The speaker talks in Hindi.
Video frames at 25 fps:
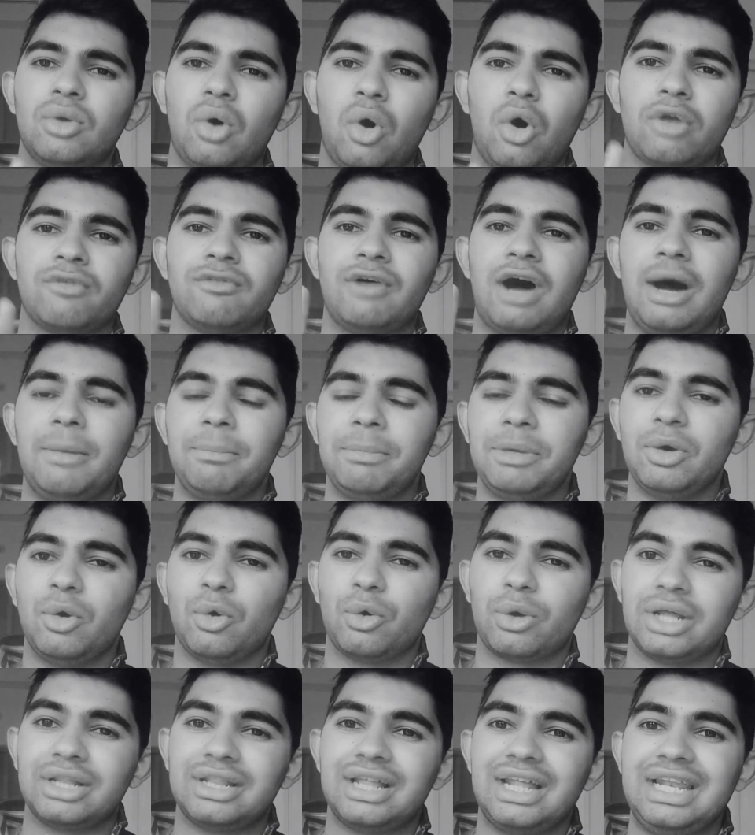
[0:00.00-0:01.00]
और वहाँ पे
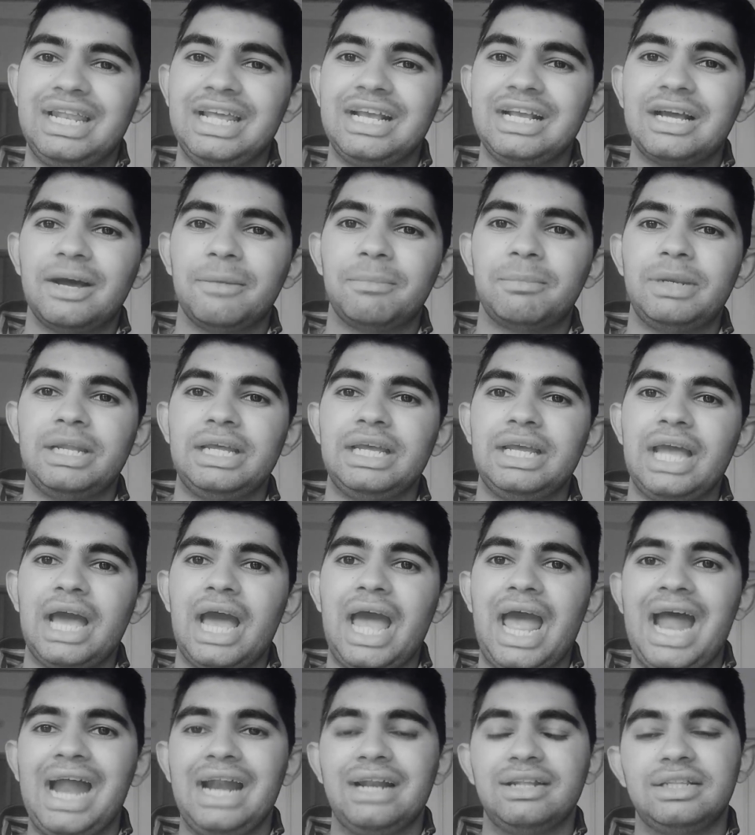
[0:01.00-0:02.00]
हो रहा था लिंक का प्ले
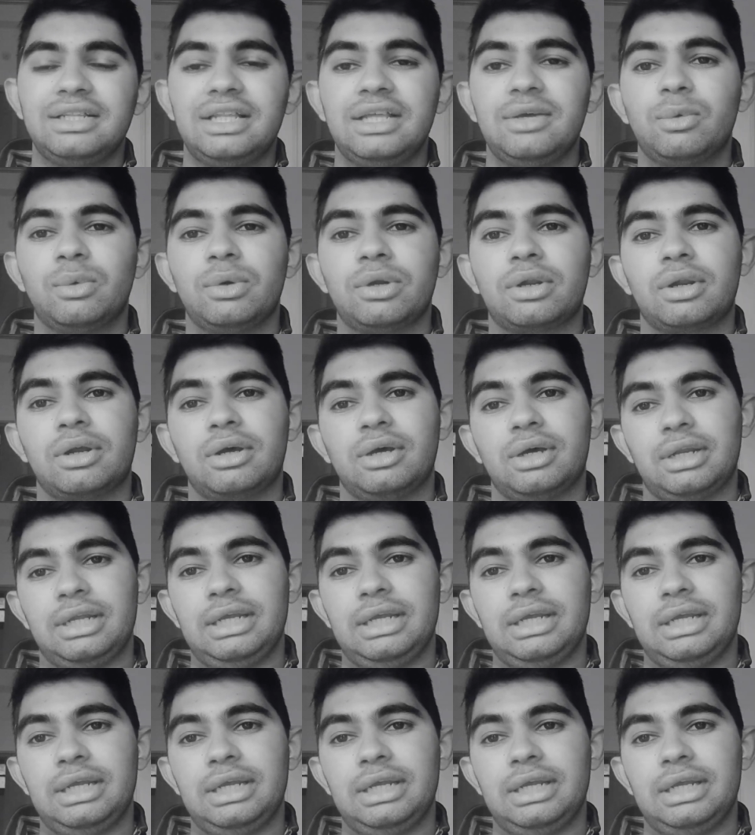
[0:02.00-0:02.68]
एंड दे वर